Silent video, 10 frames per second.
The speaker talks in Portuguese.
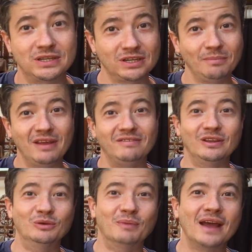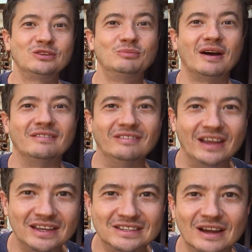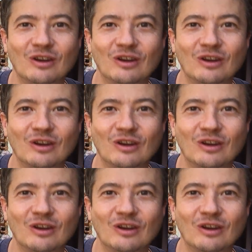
Seja bem-vindo mais uma vez à